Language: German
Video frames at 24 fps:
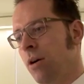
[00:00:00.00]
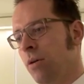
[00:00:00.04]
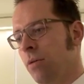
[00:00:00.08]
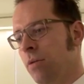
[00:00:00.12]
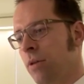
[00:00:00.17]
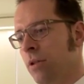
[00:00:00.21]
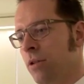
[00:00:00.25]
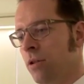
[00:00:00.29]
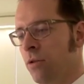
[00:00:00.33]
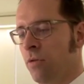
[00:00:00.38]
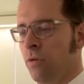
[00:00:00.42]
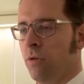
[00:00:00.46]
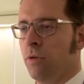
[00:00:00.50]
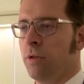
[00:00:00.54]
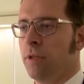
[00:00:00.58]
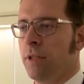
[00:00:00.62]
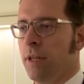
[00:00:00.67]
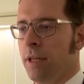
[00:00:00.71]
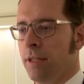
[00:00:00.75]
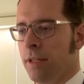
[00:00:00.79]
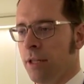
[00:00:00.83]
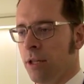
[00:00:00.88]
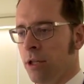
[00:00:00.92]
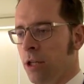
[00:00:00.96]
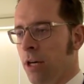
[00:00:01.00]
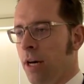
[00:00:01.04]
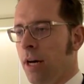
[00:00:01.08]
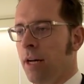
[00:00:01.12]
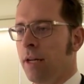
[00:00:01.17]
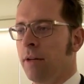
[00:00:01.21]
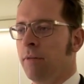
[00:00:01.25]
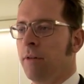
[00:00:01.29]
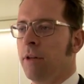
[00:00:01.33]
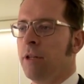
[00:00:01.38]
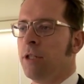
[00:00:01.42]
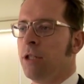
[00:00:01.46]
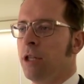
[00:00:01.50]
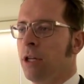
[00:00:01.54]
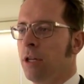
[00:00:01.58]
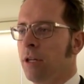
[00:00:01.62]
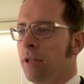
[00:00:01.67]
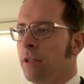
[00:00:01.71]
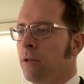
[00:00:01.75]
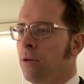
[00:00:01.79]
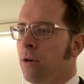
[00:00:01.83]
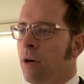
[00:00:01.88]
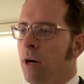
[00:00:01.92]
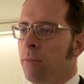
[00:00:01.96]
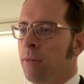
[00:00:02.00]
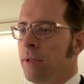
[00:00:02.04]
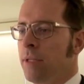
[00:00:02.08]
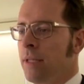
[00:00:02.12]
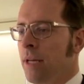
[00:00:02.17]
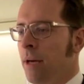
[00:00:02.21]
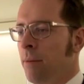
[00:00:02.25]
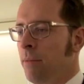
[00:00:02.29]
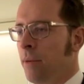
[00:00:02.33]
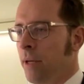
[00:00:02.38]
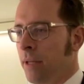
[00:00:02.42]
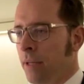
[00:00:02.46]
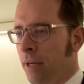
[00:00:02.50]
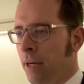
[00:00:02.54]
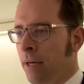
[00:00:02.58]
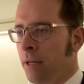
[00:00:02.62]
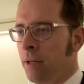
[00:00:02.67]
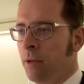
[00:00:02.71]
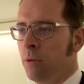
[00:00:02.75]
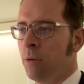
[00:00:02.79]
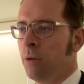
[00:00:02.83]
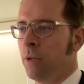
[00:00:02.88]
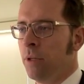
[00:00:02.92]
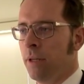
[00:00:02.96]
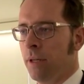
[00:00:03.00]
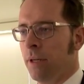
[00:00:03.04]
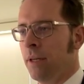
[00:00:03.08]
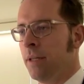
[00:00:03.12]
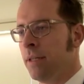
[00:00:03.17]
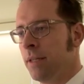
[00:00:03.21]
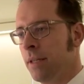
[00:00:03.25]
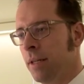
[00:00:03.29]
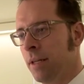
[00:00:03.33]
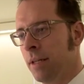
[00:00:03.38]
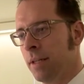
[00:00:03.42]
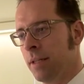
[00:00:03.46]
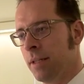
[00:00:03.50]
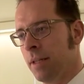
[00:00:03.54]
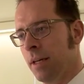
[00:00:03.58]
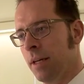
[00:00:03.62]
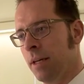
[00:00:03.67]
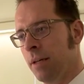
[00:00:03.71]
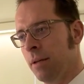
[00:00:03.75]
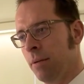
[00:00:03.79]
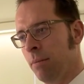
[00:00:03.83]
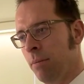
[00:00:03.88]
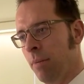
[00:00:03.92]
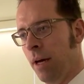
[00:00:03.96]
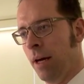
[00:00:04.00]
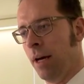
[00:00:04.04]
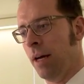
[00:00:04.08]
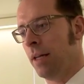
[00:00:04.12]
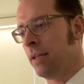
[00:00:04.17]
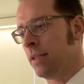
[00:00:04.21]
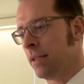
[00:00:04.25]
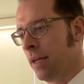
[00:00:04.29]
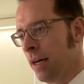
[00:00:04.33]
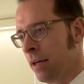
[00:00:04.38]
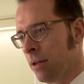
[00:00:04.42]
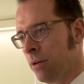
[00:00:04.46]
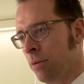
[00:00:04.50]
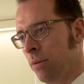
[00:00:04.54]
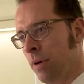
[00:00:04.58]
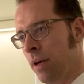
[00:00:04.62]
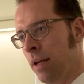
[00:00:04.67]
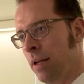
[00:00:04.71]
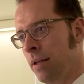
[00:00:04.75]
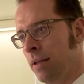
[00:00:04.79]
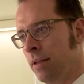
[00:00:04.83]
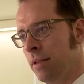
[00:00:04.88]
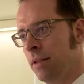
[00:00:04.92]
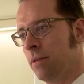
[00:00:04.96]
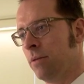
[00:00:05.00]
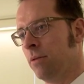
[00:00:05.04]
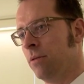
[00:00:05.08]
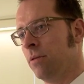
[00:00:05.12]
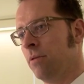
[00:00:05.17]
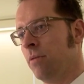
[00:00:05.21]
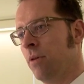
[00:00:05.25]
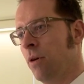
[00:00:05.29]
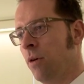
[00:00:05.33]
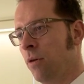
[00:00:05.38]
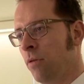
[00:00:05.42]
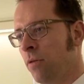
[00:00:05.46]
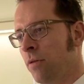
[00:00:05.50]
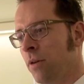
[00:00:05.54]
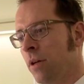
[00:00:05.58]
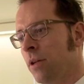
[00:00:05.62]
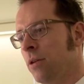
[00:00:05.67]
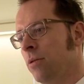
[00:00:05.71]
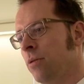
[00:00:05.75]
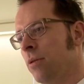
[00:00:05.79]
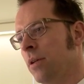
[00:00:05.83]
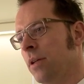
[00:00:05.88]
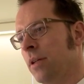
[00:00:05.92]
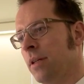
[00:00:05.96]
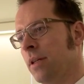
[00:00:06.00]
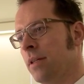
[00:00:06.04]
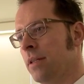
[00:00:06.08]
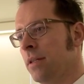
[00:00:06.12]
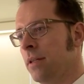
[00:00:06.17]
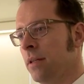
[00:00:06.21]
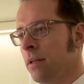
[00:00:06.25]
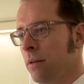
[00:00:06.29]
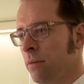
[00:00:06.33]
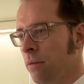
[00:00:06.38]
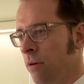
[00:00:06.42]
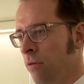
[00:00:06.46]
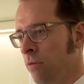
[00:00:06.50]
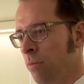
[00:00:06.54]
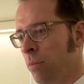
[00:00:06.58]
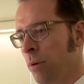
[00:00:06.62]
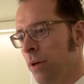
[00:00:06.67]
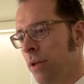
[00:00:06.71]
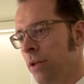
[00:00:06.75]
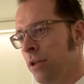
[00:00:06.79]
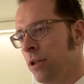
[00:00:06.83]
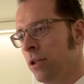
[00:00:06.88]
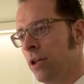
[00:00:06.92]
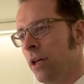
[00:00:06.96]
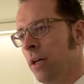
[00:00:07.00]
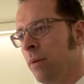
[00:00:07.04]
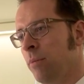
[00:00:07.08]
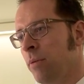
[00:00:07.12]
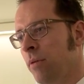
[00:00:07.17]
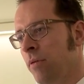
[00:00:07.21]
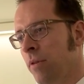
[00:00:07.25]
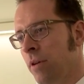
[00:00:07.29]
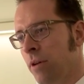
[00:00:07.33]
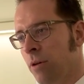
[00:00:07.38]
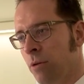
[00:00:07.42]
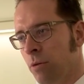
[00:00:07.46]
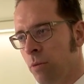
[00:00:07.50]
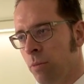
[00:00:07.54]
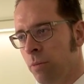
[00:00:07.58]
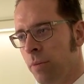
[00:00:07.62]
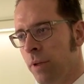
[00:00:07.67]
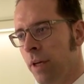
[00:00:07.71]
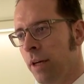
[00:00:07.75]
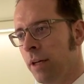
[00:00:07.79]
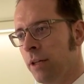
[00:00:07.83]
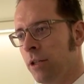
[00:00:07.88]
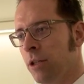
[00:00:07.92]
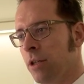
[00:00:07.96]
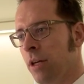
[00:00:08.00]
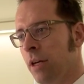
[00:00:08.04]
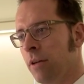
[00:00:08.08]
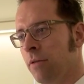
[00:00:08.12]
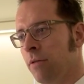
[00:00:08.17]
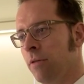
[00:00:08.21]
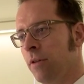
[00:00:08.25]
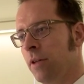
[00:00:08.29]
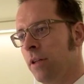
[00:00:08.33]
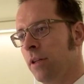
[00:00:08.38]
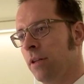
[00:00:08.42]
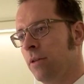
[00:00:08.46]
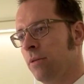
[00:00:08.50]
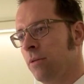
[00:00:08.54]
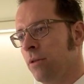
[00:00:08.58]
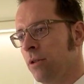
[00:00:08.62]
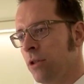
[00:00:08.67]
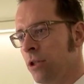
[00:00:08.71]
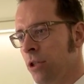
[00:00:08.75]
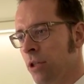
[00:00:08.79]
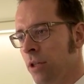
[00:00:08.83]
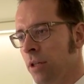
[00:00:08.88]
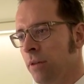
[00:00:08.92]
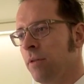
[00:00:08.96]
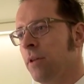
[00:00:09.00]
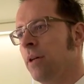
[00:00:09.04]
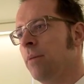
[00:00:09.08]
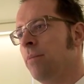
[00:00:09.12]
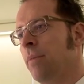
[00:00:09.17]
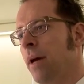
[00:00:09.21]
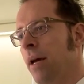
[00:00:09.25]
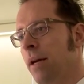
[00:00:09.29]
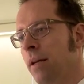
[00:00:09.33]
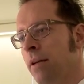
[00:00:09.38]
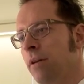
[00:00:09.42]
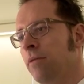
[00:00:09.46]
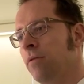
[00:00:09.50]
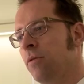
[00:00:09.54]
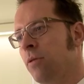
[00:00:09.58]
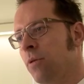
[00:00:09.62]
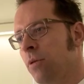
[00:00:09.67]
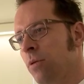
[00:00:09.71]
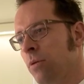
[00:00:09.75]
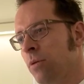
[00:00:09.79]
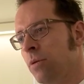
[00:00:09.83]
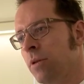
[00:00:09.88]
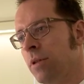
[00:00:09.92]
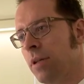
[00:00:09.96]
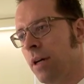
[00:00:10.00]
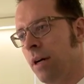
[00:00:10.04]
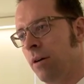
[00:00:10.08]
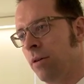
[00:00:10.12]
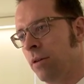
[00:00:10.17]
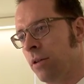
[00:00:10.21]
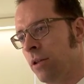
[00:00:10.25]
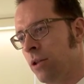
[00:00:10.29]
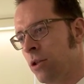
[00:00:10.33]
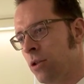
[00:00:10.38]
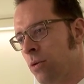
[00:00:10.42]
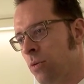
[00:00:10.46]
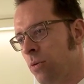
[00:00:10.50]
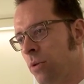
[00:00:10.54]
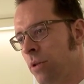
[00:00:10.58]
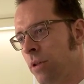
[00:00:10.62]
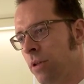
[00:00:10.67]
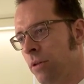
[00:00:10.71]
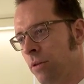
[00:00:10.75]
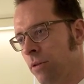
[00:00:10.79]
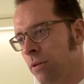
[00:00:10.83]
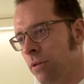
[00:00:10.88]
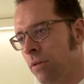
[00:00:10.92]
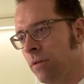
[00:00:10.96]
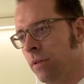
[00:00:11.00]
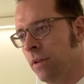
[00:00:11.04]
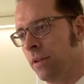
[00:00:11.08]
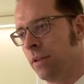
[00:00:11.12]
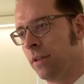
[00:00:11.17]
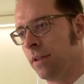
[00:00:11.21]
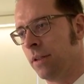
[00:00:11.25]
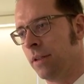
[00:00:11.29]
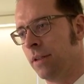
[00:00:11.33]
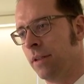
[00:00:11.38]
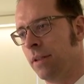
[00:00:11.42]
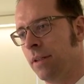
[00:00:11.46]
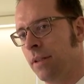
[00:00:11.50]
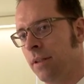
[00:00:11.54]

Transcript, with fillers: Und das ist für uns sehr, sehr schade, weil Schiller doch auch mit seinem Gedankengut in der jetzigen Zeit mehr als aktuell ist. Und wir hoffen natürlich, dass hier auf politischer Ebene wieder ein Umdenken stattfindet und Schiller wieder mehr in den Fokus auch der Schulen gerückt wird.